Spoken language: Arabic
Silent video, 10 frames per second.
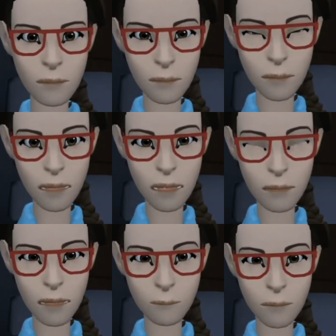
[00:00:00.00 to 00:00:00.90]
لقيته
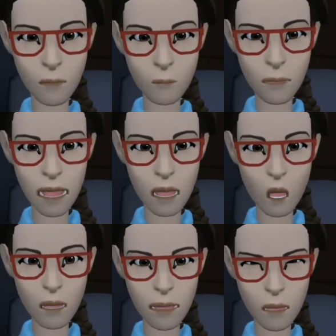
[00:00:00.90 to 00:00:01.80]
شال الستر
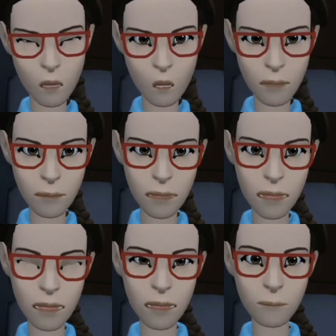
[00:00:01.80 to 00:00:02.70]
والغطا
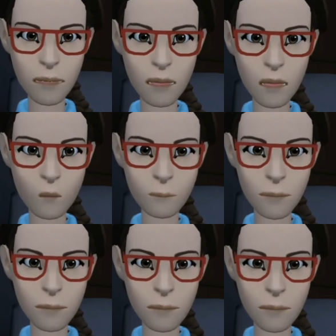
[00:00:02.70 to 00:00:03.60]
اللي بيني وبينه
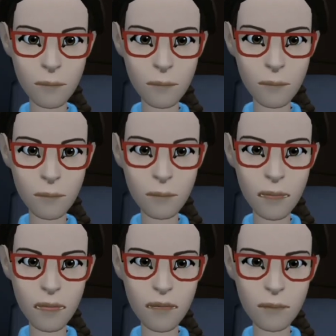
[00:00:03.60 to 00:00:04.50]

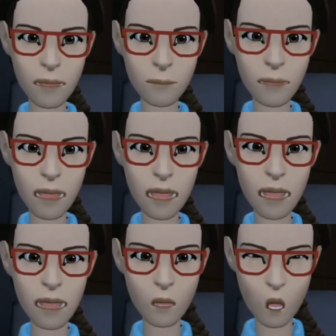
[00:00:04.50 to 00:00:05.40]
شال السر اللي
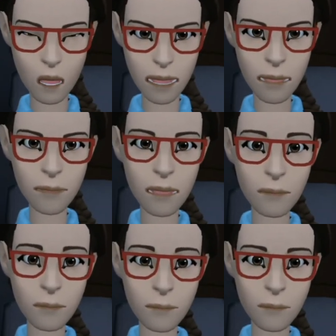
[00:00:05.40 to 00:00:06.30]
بيني وبينه
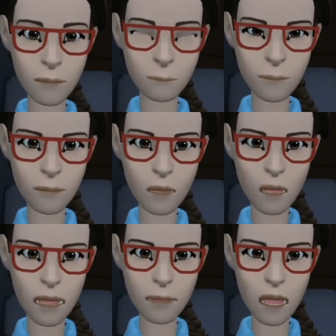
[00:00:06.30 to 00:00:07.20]
راح
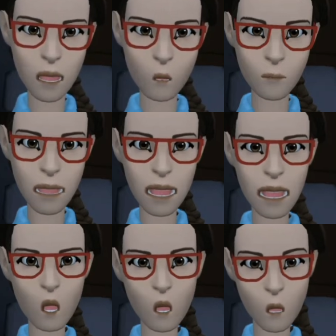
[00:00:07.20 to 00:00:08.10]
حتى كشف
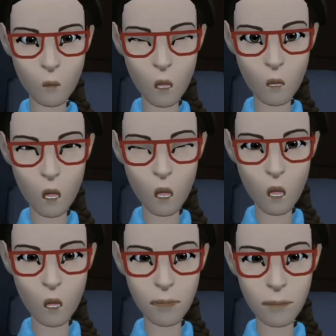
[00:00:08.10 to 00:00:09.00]
ستري قدام أهله
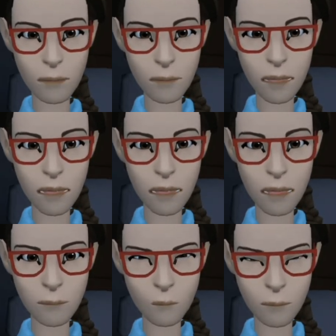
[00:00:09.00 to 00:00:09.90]
وما
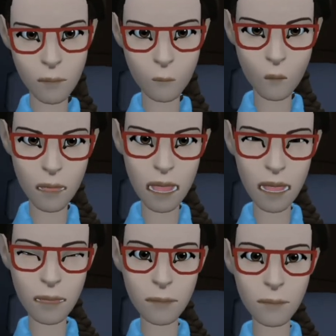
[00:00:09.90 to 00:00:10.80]
كانش ينفع كده
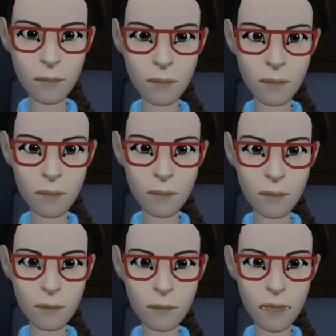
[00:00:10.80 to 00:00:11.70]

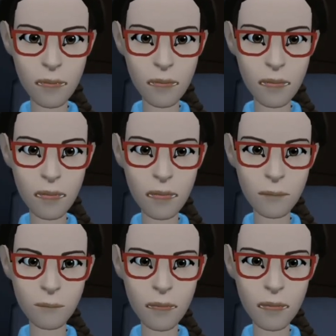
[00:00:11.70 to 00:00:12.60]
فأنا طالبة
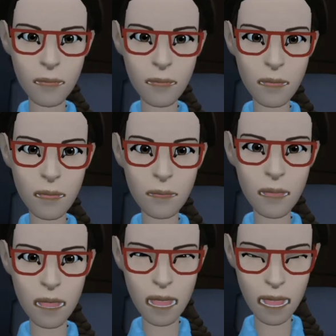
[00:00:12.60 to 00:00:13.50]
منكم إن
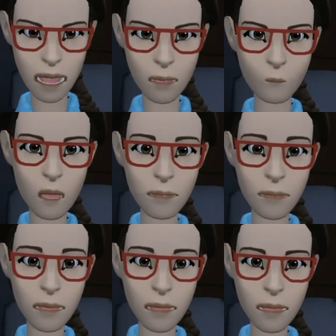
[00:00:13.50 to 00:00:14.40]
انتوا تقولولي
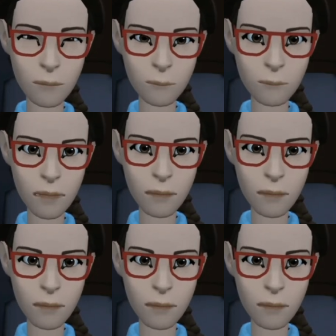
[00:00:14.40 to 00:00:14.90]
أعمل إيه